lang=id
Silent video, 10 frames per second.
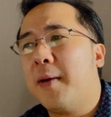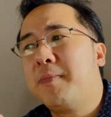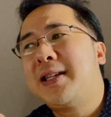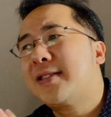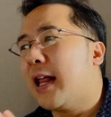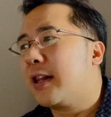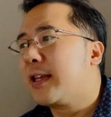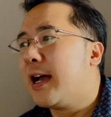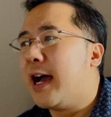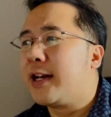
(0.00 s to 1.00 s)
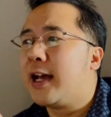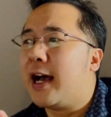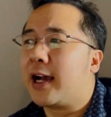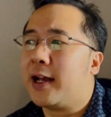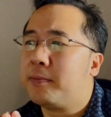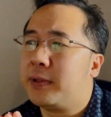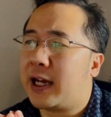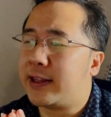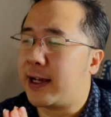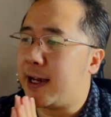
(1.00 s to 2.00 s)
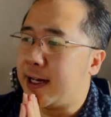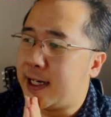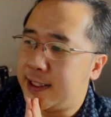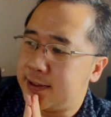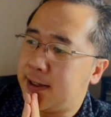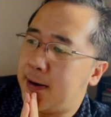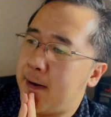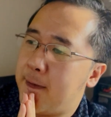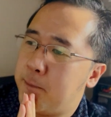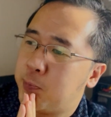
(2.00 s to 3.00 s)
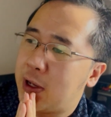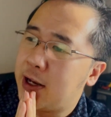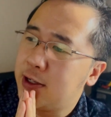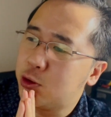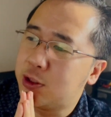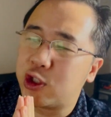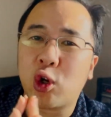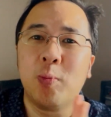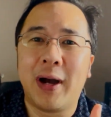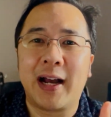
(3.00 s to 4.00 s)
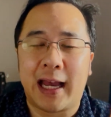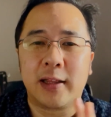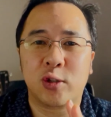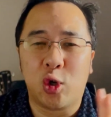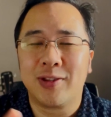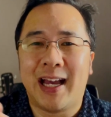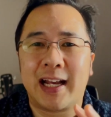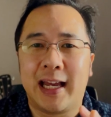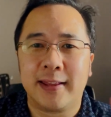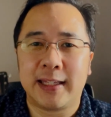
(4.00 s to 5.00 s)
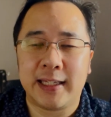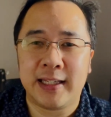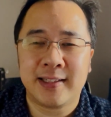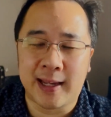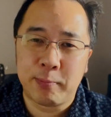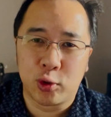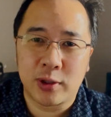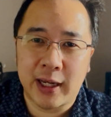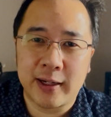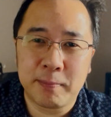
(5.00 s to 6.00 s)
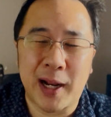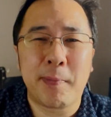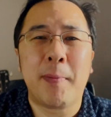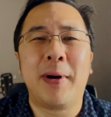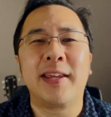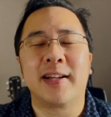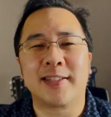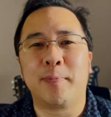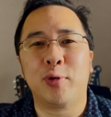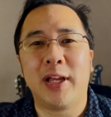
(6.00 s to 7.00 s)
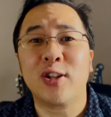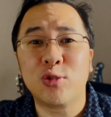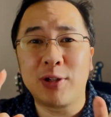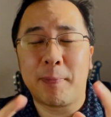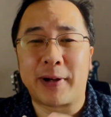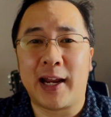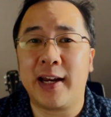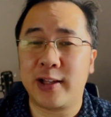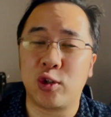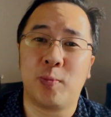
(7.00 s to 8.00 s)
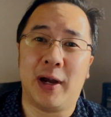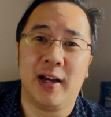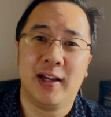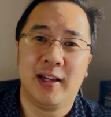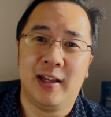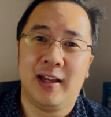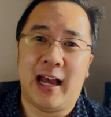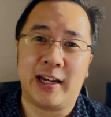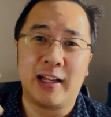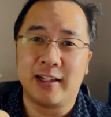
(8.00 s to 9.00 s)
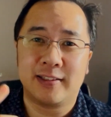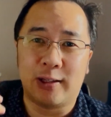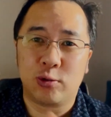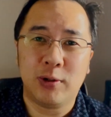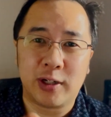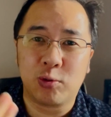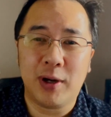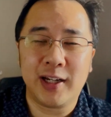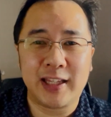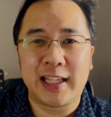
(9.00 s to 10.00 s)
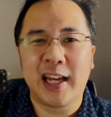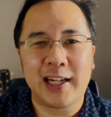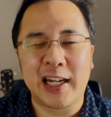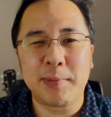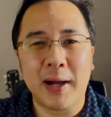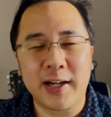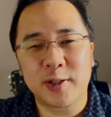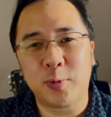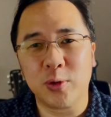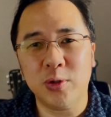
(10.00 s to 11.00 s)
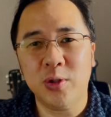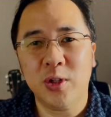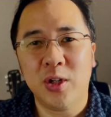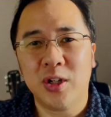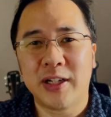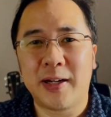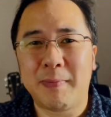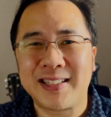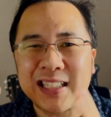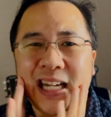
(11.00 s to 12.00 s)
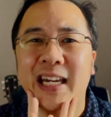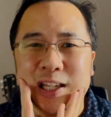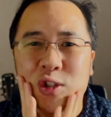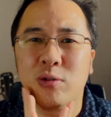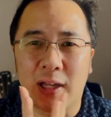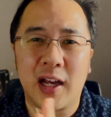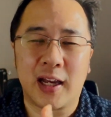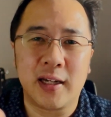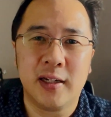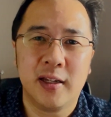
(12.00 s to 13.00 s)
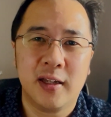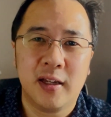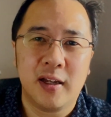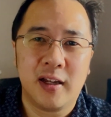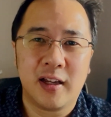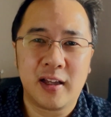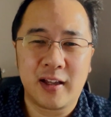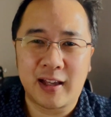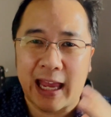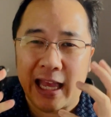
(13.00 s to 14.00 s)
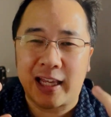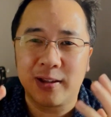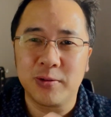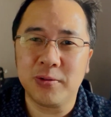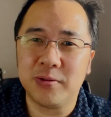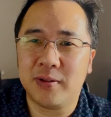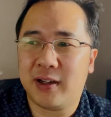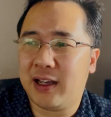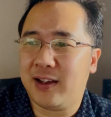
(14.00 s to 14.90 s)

misalnya Anda akan mengatakan, let's say, um, Anda sudah coba gonta-ganti sabun, kan? Berapa banyak sabun yang sudah pernah Anda coba? Ada satu, ada dua, ada tiga, ada lima, ada sepuluh, dan masih kering juga, kan? Kayak gitu tuh